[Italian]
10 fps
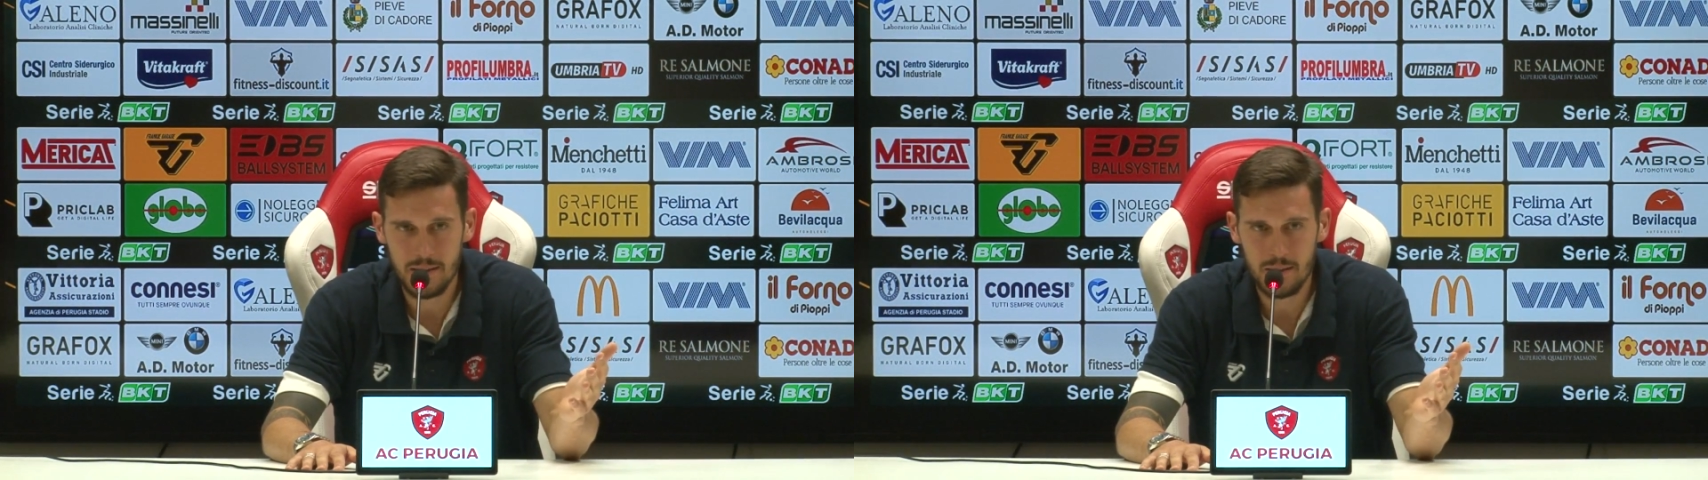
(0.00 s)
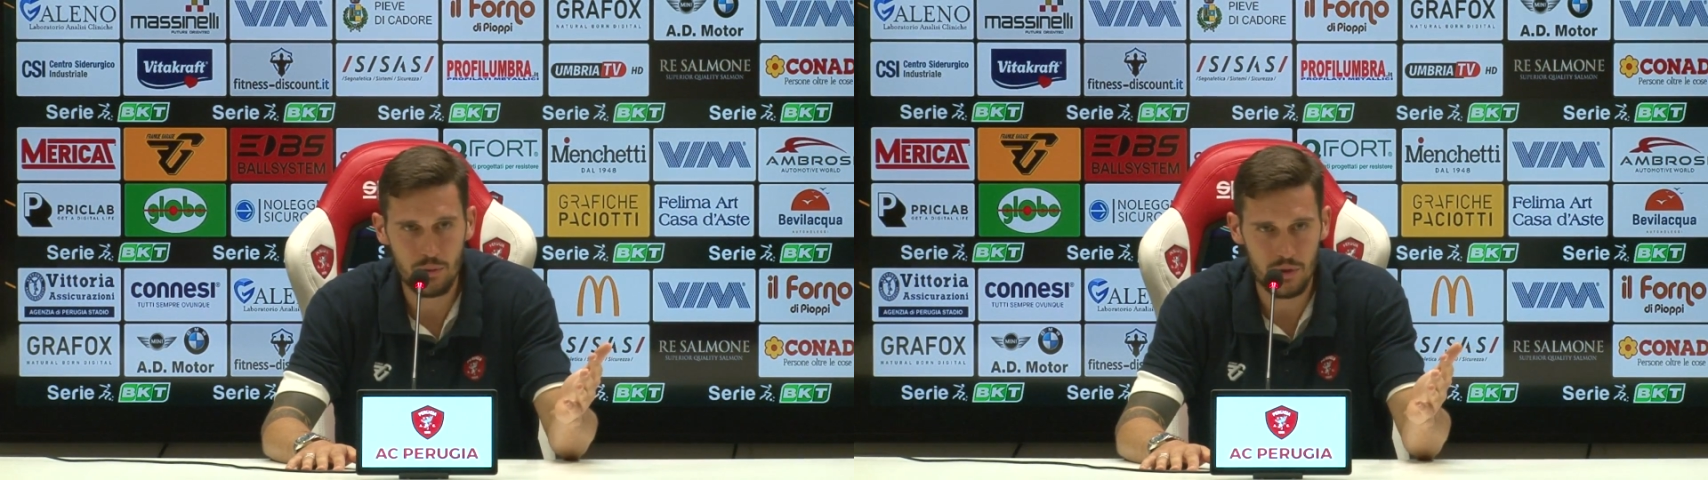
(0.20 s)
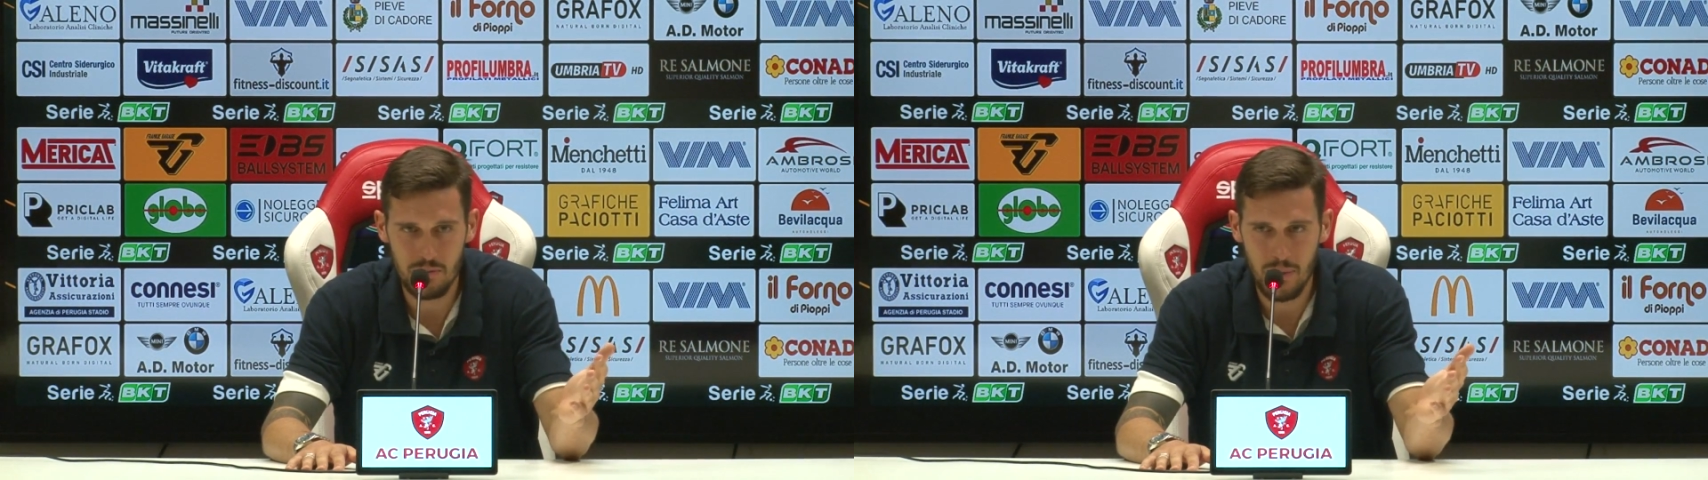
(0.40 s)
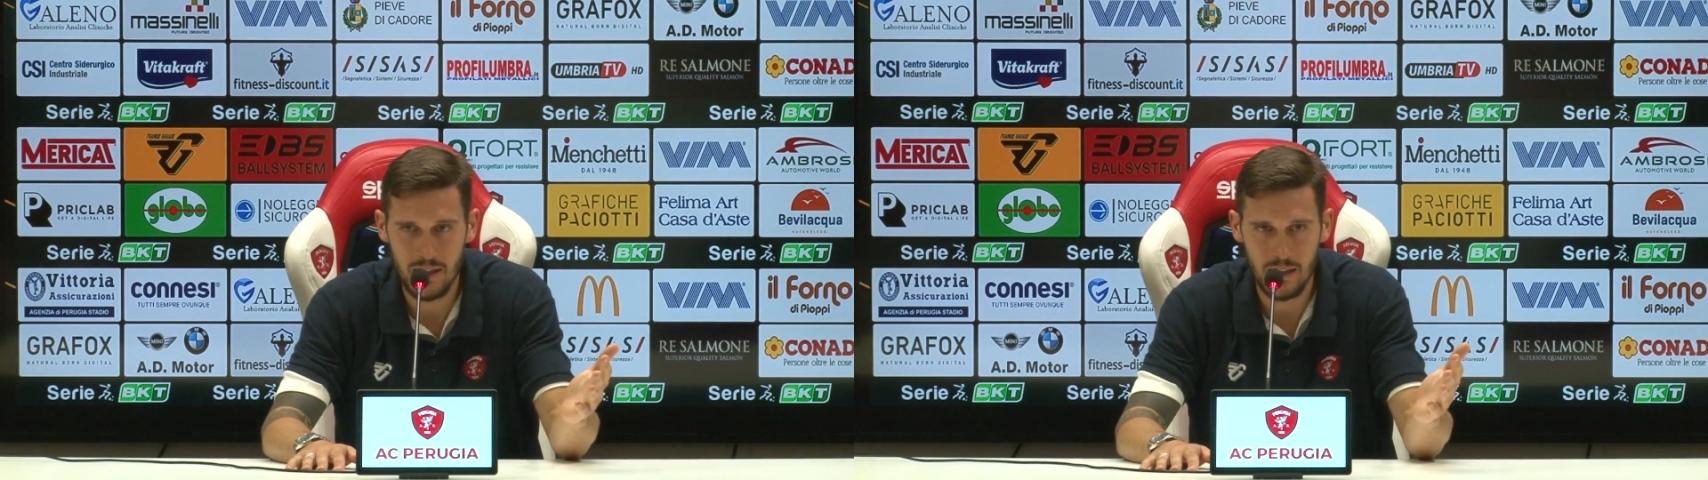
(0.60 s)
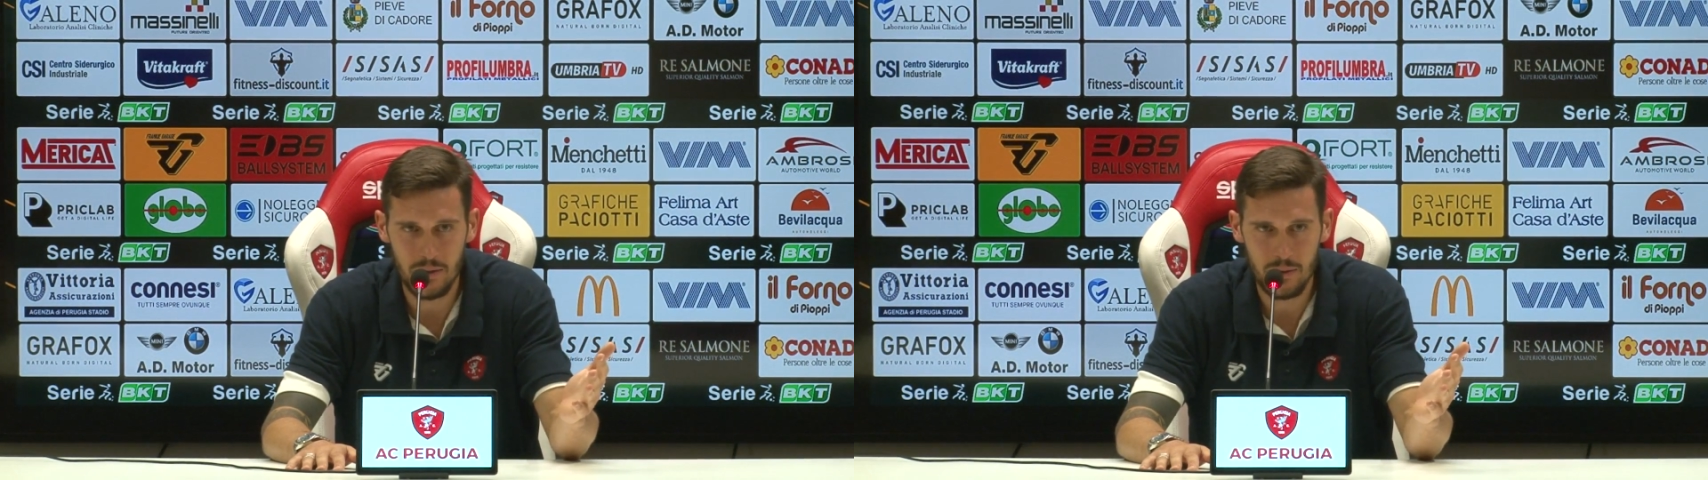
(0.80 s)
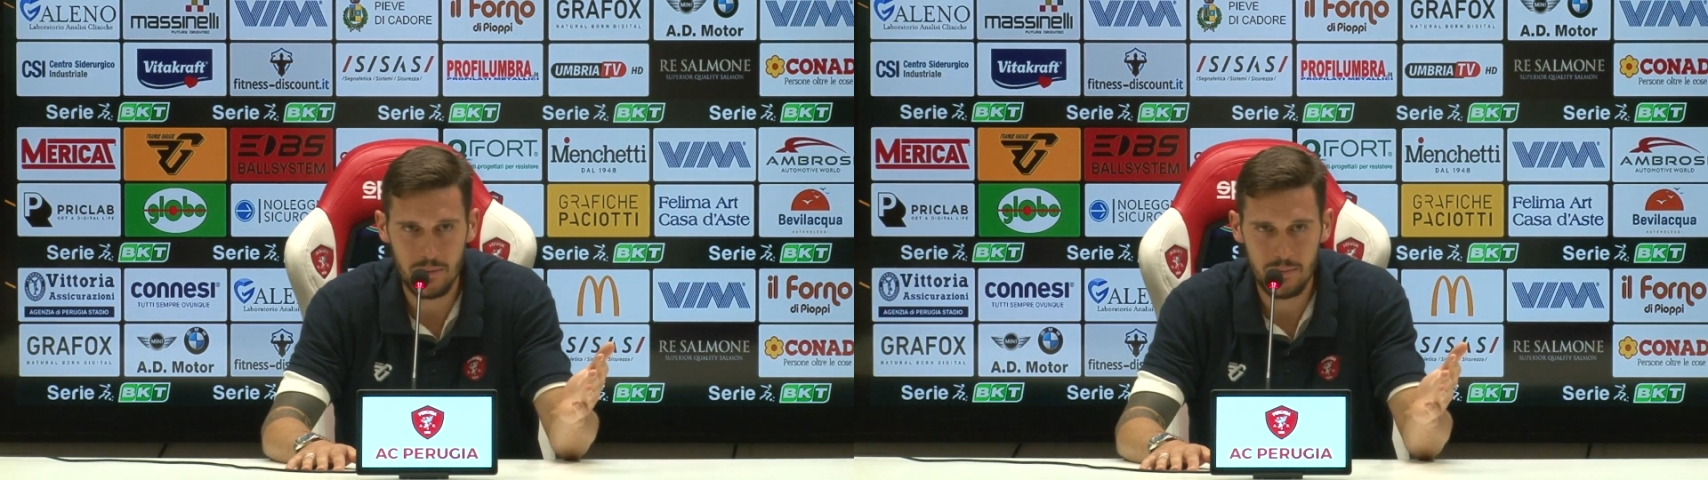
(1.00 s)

tutti sbagliano.